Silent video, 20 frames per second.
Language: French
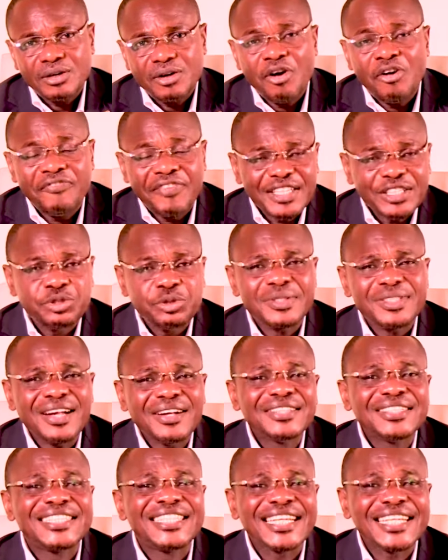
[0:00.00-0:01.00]
On va juste
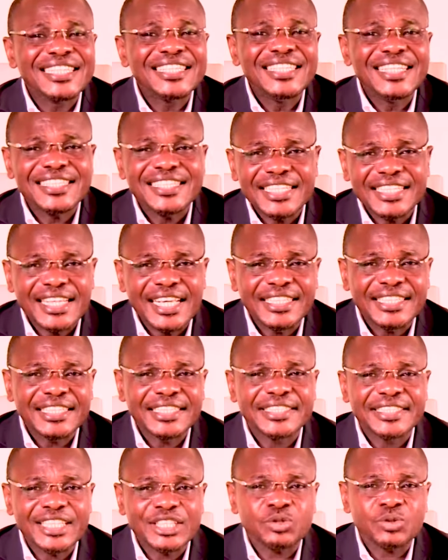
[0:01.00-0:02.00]
entériner ce qui a été
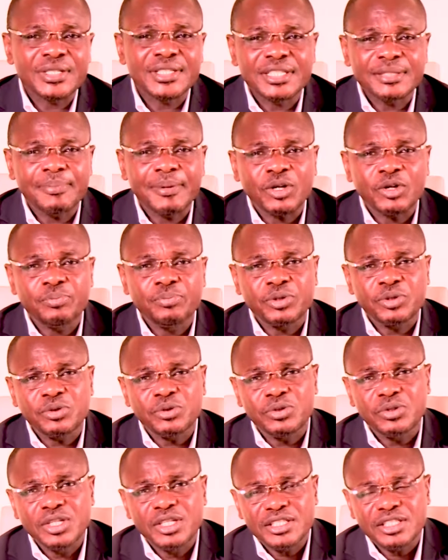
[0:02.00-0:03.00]
déjà choisi par le
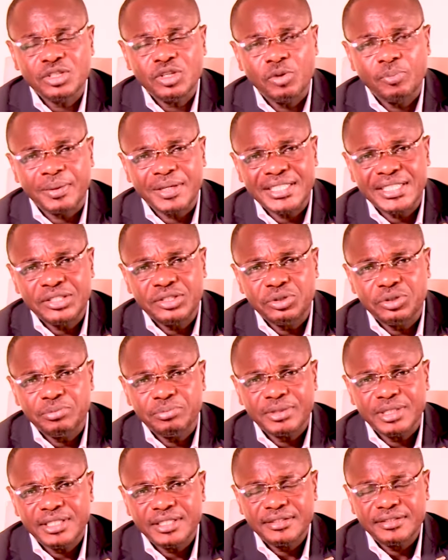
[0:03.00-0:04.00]
bureau, c'est dans le présidium.